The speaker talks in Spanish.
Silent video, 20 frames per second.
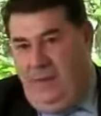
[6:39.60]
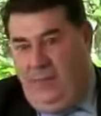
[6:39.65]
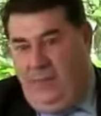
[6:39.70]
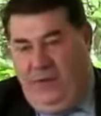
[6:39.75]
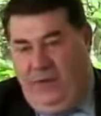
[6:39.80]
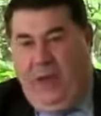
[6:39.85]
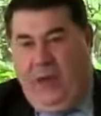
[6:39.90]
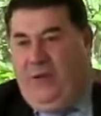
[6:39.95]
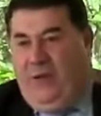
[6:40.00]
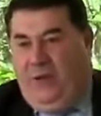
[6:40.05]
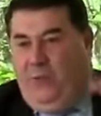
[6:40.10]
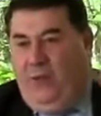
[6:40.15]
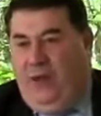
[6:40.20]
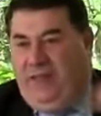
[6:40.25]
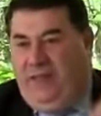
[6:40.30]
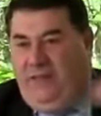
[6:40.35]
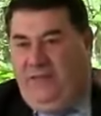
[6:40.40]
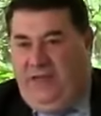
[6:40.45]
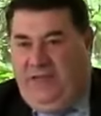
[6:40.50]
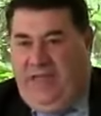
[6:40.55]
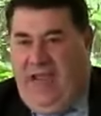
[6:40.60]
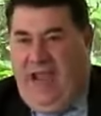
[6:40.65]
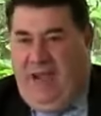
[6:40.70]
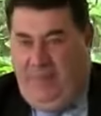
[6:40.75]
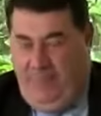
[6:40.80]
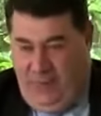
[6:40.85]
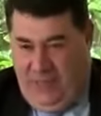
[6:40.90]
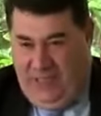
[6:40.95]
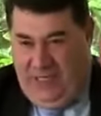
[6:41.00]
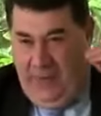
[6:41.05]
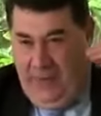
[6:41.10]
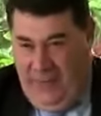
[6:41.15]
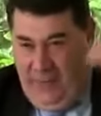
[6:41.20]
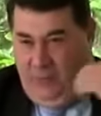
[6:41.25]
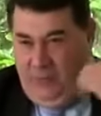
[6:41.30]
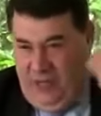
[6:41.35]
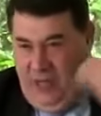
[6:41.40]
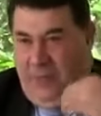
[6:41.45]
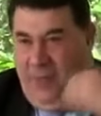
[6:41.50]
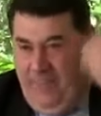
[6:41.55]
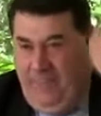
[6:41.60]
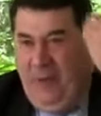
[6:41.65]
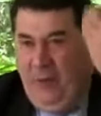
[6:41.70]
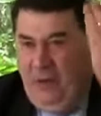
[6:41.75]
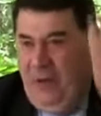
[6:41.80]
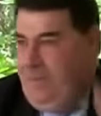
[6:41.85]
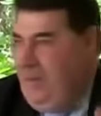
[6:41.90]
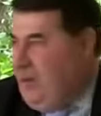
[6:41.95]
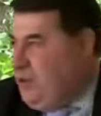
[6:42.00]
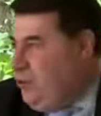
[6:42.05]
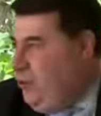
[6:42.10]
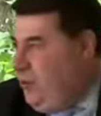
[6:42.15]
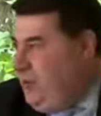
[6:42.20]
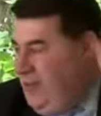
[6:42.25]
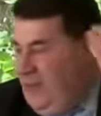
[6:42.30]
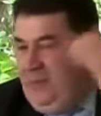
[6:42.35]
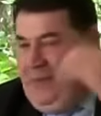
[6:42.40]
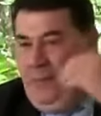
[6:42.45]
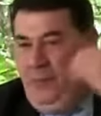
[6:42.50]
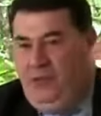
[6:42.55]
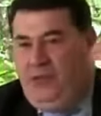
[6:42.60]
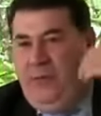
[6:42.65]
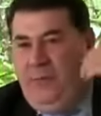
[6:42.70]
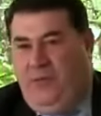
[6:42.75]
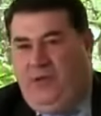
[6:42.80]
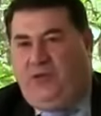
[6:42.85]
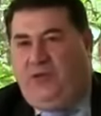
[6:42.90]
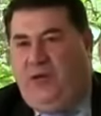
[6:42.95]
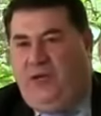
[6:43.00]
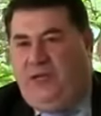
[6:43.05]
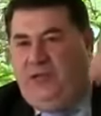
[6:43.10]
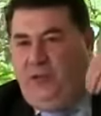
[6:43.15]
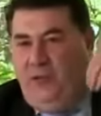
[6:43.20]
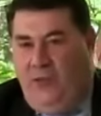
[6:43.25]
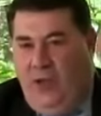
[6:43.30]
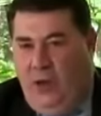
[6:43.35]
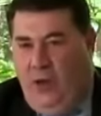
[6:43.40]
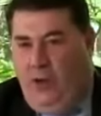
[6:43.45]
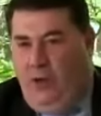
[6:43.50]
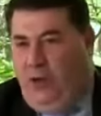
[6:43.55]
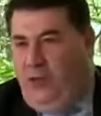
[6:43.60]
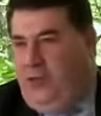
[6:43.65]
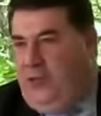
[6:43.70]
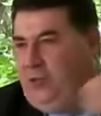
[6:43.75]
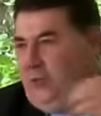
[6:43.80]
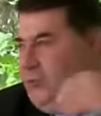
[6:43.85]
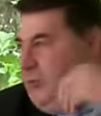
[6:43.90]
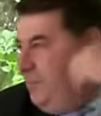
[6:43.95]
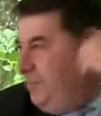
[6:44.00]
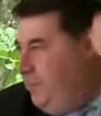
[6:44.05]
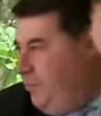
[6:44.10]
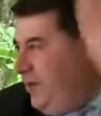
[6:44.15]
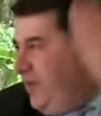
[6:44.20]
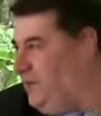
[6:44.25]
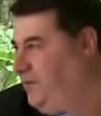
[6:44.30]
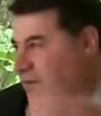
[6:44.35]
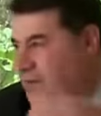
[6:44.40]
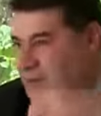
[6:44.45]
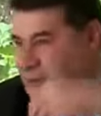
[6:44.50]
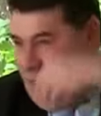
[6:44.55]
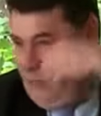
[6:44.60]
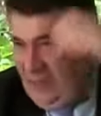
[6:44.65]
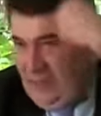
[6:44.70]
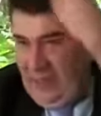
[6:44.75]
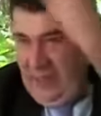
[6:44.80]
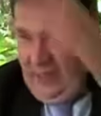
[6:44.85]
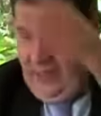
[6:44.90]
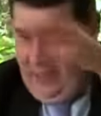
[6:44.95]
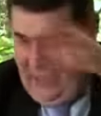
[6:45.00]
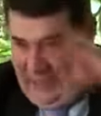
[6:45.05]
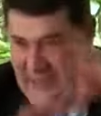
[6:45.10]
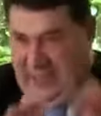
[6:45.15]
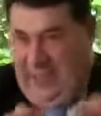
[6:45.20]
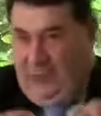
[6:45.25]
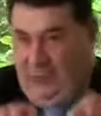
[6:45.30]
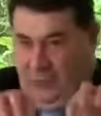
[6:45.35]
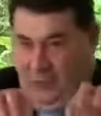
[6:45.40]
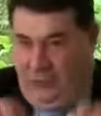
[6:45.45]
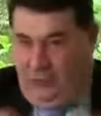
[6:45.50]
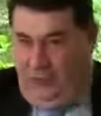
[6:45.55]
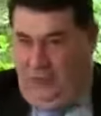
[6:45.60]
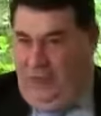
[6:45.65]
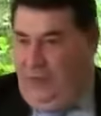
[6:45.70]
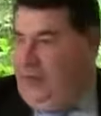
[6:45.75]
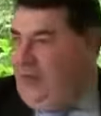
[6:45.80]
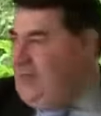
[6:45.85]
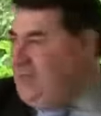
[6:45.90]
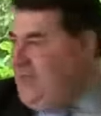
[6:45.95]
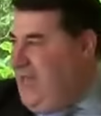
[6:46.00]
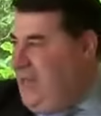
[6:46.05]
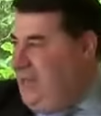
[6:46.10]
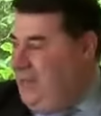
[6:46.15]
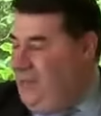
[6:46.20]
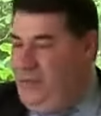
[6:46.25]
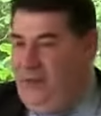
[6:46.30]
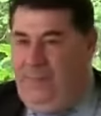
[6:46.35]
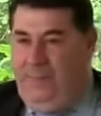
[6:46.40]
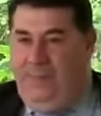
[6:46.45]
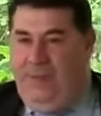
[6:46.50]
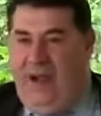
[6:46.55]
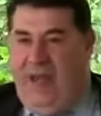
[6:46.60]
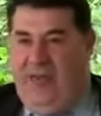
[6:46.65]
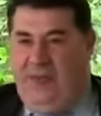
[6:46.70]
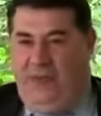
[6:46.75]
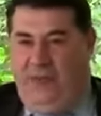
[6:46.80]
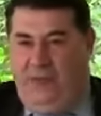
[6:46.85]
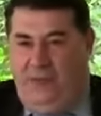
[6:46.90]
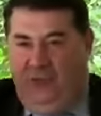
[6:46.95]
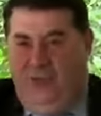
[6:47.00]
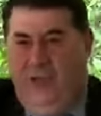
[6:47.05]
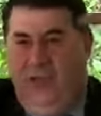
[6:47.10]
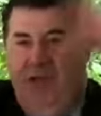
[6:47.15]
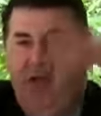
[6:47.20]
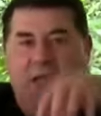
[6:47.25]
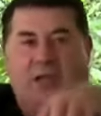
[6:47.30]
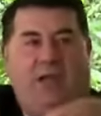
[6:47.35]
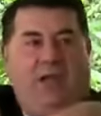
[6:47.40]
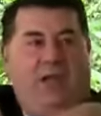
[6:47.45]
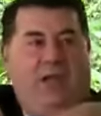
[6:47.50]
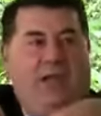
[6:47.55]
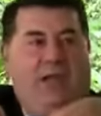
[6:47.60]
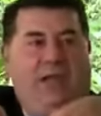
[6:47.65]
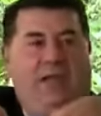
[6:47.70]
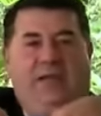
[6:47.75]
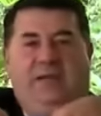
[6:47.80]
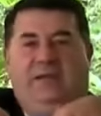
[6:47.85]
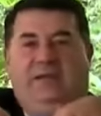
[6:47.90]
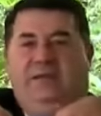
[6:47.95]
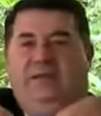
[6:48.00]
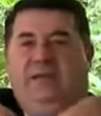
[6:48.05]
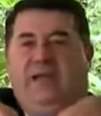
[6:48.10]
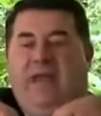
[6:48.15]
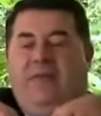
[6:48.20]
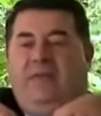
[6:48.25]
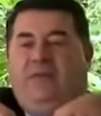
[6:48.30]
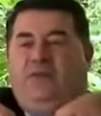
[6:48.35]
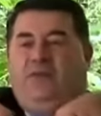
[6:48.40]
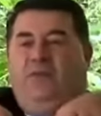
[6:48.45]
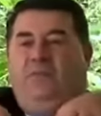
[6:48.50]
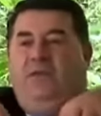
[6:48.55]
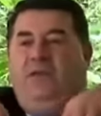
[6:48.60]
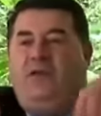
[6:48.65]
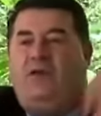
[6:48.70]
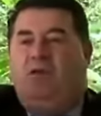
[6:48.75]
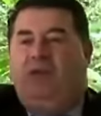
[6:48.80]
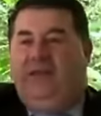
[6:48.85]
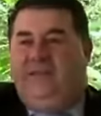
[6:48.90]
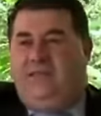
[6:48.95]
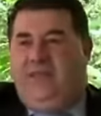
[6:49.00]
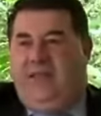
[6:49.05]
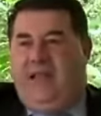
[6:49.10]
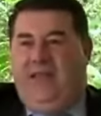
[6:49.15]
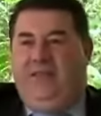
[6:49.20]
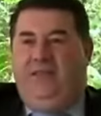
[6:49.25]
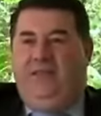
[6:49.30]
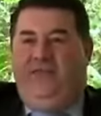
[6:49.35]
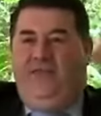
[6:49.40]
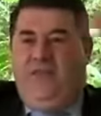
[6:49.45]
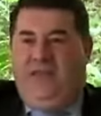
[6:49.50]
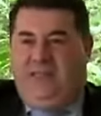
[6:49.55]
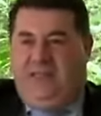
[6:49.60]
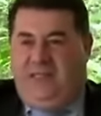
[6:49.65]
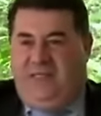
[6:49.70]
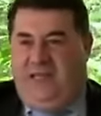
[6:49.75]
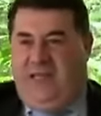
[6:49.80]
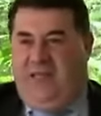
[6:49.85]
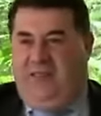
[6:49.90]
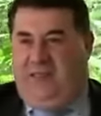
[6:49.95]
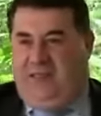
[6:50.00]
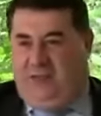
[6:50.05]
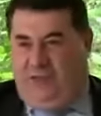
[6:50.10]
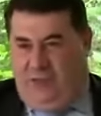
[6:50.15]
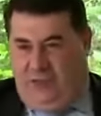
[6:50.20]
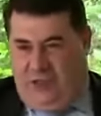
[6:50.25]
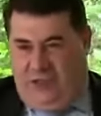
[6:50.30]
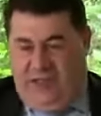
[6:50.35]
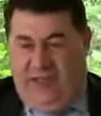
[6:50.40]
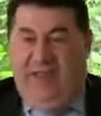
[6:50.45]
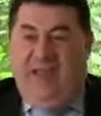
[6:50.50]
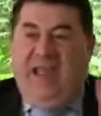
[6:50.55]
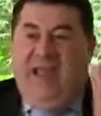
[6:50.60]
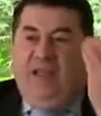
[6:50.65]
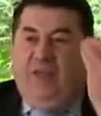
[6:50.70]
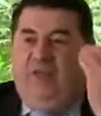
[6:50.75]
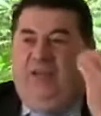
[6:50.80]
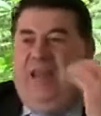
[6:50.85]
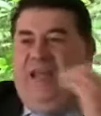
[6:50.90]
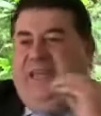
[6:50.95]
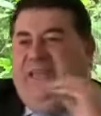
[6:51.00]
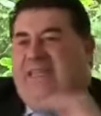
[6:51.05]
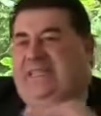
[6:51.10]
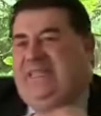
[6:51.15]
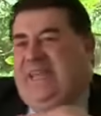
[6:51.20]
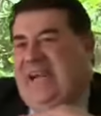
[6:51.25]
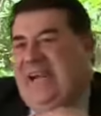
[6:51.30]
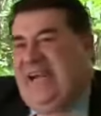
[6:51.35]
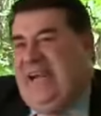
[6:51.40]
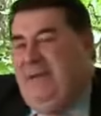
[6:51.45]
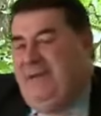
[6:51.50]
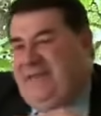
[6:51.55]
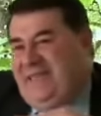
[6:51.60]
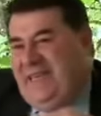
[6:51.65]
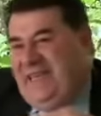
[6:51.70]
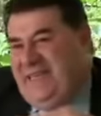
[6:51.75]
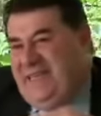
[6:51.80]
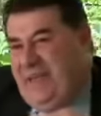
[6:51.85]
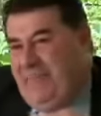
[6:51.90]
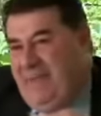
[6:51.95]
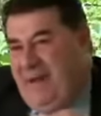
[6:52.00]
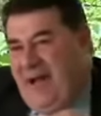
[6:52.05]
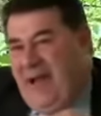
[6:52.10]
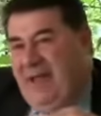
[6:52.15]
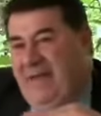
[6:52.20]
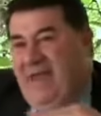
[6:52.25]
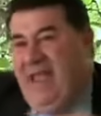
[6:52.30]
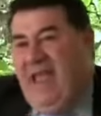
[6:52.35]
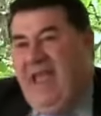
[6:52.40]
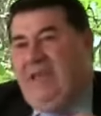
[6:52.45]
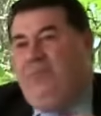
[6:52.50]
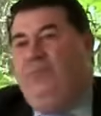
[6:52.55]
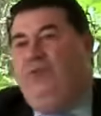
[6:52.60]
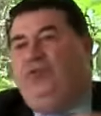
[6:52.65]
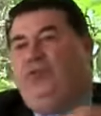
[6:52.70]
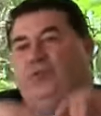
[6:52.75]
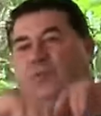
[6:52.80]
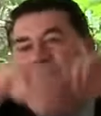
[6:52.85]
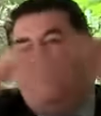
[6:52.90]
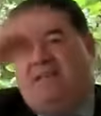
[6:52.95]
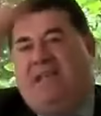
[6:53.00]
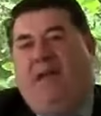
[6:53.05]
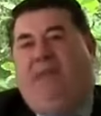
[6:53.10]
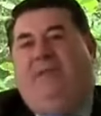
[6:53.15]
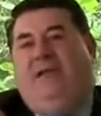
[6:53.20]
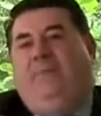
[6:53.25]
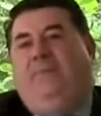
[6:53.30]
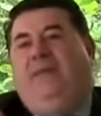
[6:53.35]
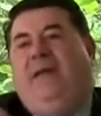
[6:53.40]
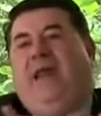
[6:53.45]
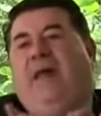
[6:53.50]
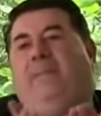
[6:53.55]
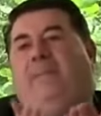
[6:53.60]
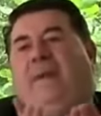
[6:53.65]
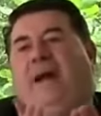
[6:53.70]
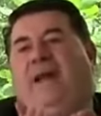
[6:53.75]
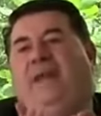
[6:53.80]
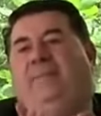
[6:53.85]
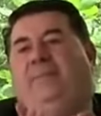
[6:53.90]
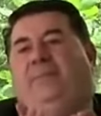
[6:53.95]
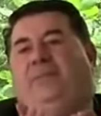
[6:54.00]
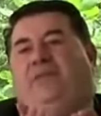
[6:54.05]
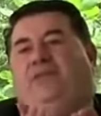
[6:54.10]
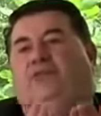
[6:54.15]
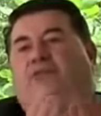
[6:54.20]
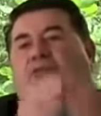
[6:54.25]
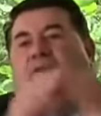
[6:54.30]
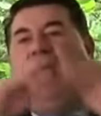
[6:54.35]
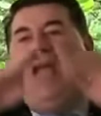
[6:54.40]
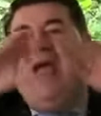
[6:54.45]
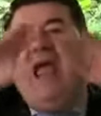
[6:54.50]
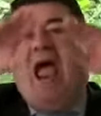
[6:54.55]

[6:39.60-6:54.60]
que hay una revuelta fiscal, porque sabemos que va para una persona y vemos a esa persona allí toda gorda, toda opulenta, toda quitando nuestro dinero y gastándolo en palacios, en grandes comilonas, en grandes fiestas y grandes cosas. Entonces la gente se resiste a pagar. Es mucho más hábil para pagar impuestos